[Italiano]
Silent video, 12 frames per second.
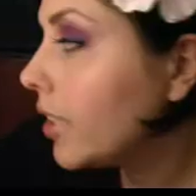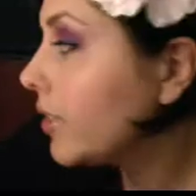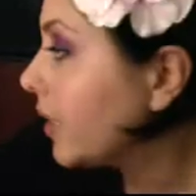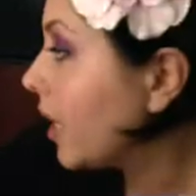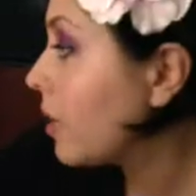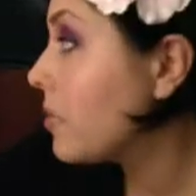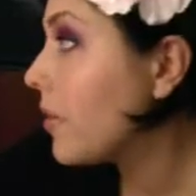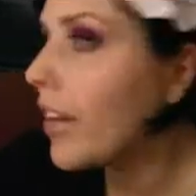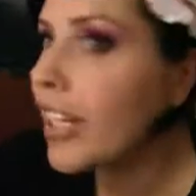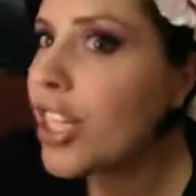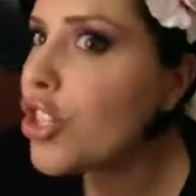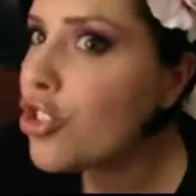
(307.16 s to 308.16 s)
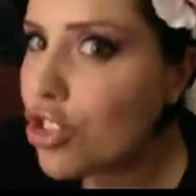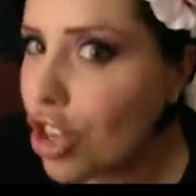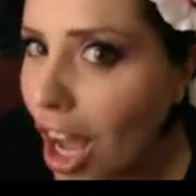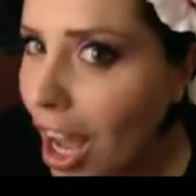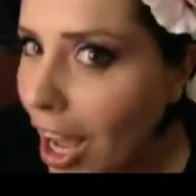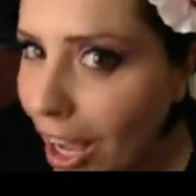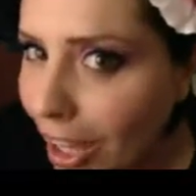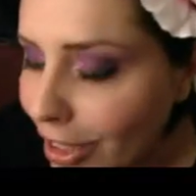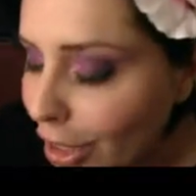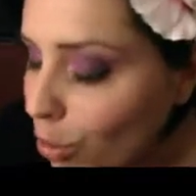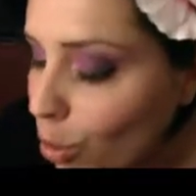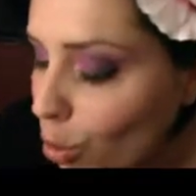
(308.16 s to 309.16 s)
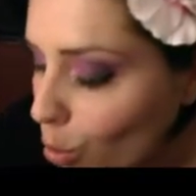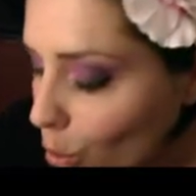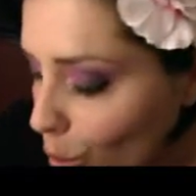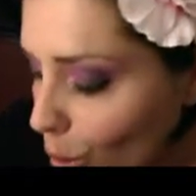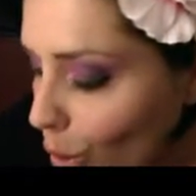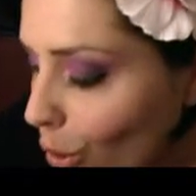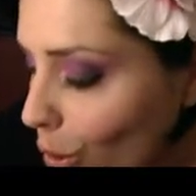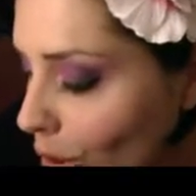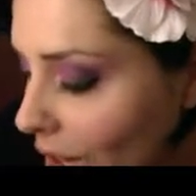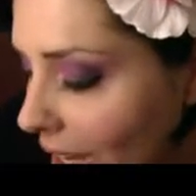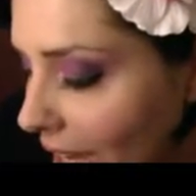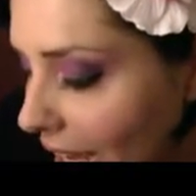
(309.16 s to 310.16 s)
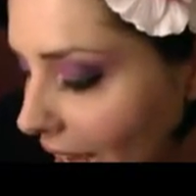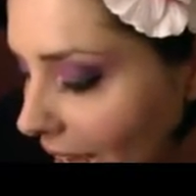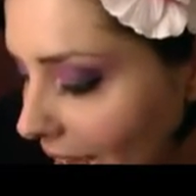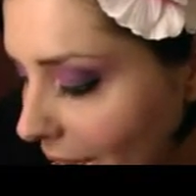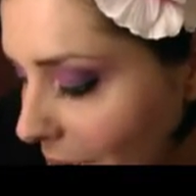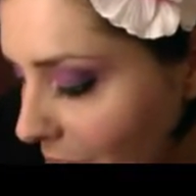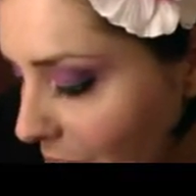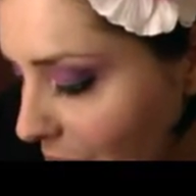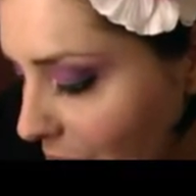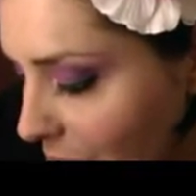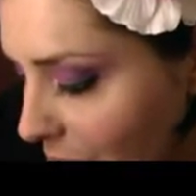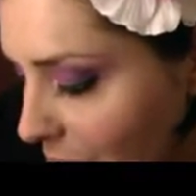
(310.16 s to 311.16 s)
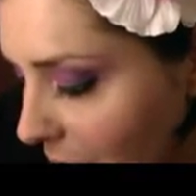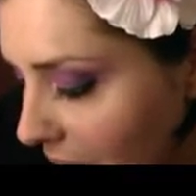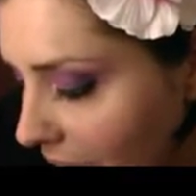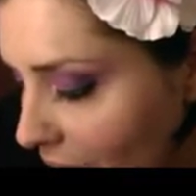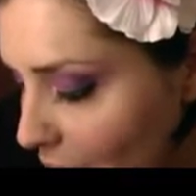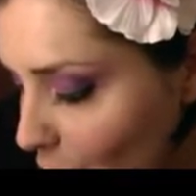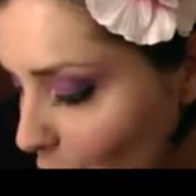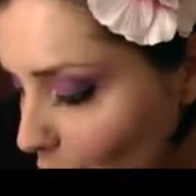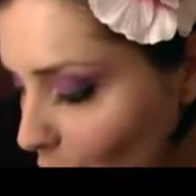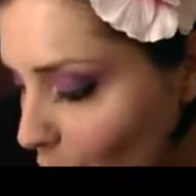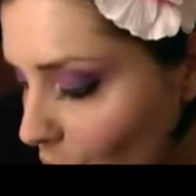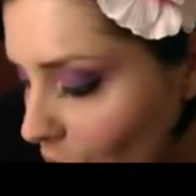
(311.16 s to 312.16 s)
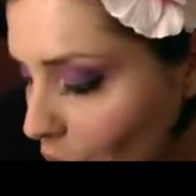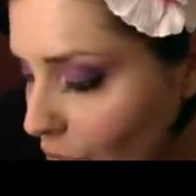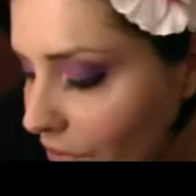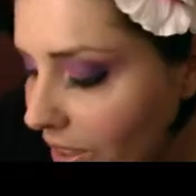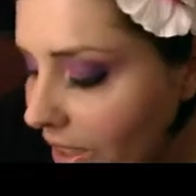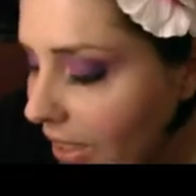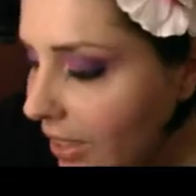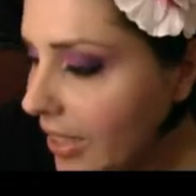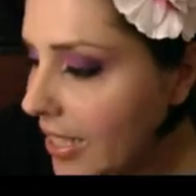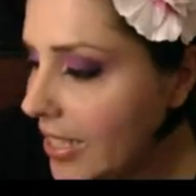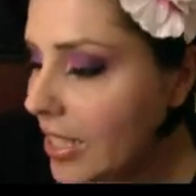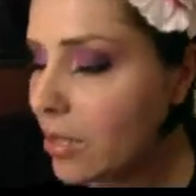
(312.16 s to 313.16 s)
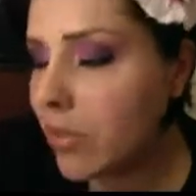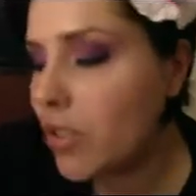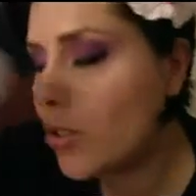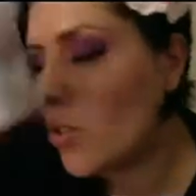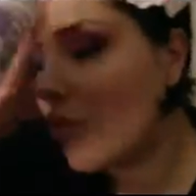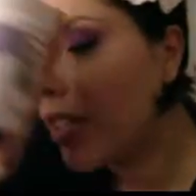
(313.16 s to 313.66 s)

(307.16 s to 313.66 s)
nella mia valigia da trucco ehm, perché sono convenientissimi, sono